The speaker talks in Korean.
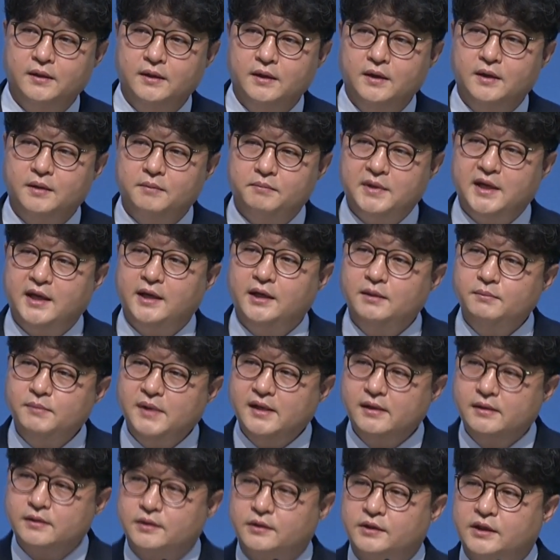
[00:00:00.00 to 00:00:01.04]

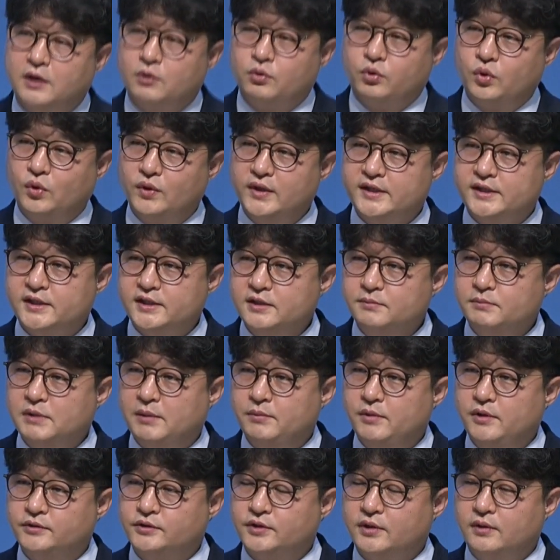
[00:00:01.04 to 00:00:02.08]
매일매일 그렇게 고통에
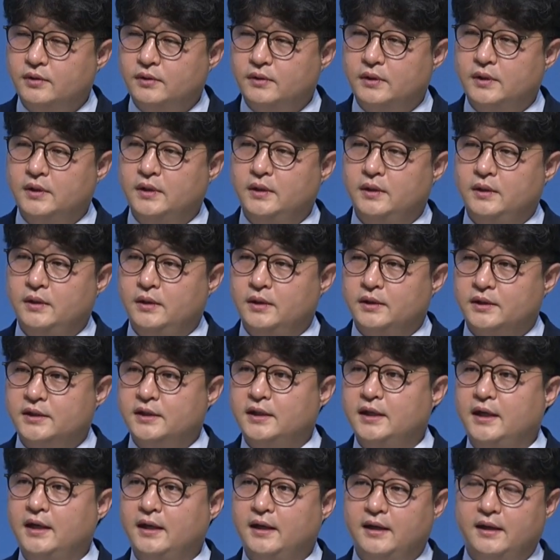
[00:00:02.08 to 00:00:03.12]
신음하면서
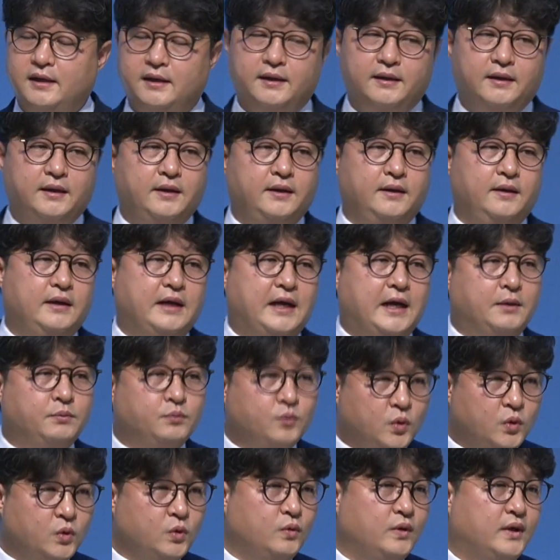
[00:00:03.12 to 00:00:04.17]
그가
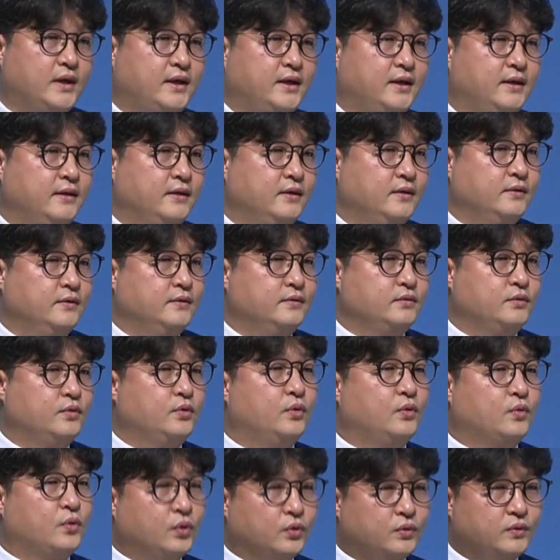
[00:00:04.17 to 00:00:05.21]
악몽과
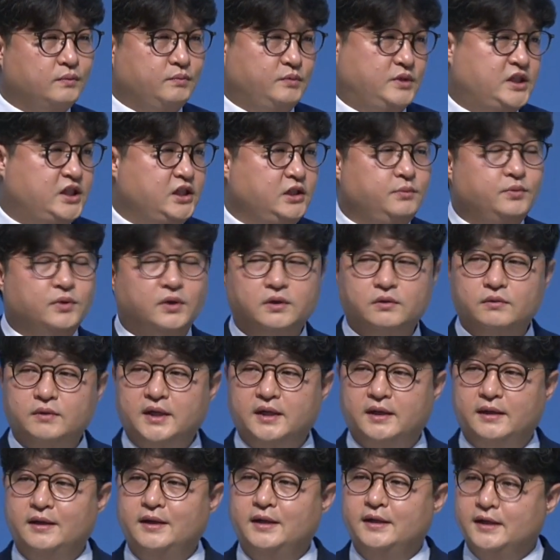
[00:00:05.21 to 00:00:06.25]
또곧
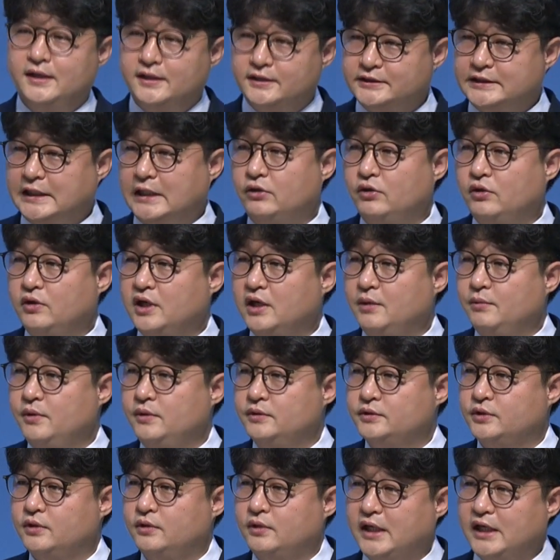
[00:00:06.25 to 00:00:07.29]
질병과
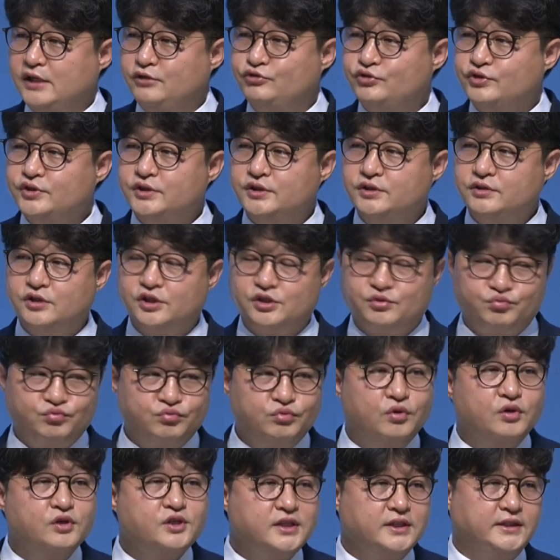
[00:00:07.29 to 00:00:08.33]
싸워가면서 할 수 있는 것이
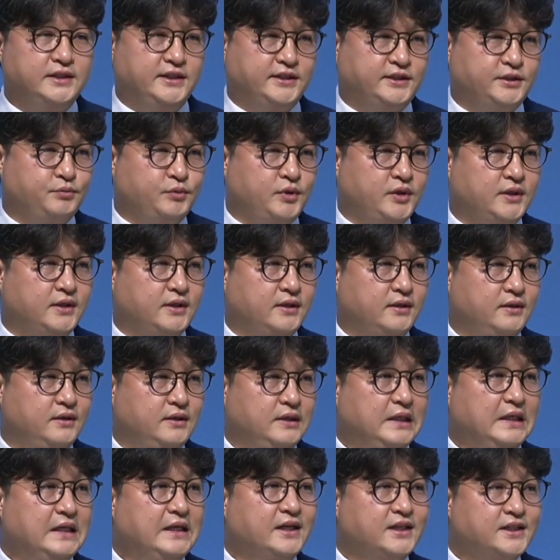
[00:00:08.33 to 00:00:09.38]
무엇이 있겠습니까?
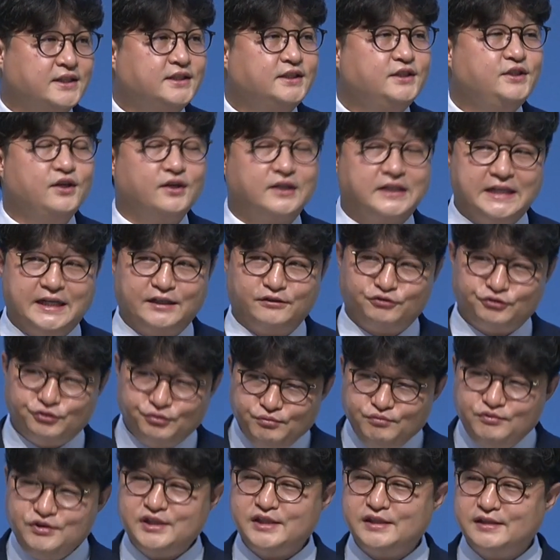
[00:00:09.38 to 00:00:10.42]
그는요 그냥
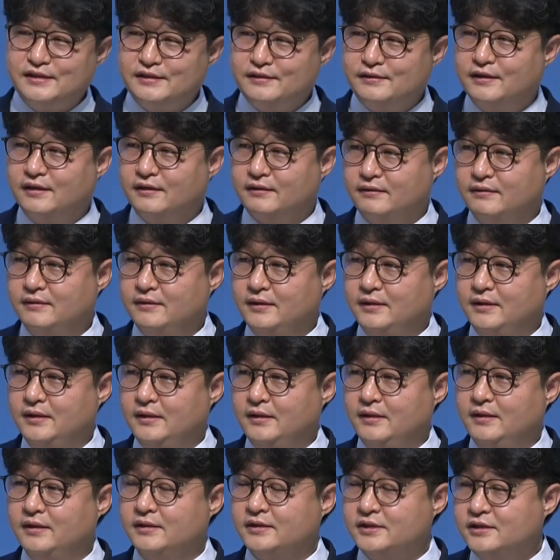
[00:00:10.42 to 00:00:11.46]
숨 쉬는 것
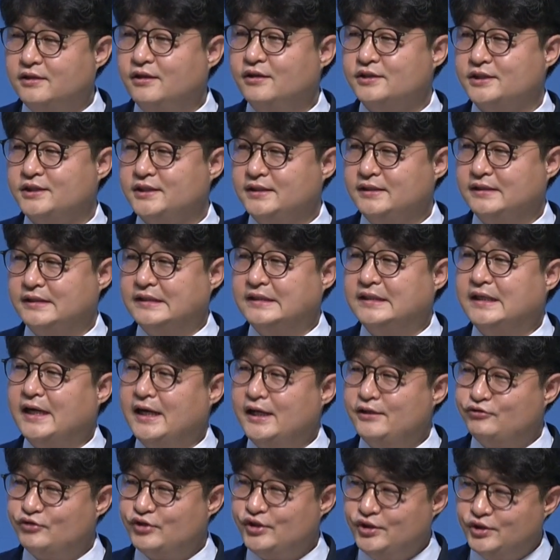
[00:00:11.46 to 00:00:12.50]
그것이 그가 할
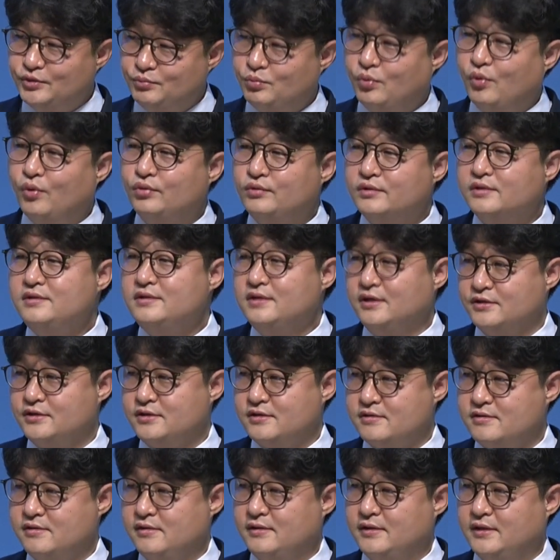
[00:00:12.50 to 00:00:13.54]
수 있는 모든
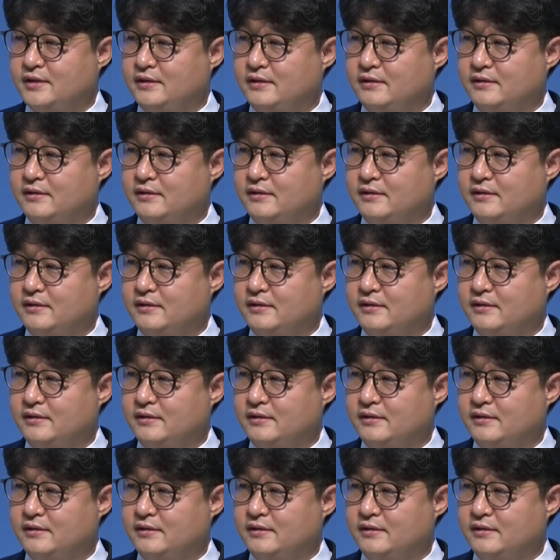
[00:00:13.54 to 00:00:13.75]
것이었을 거예요.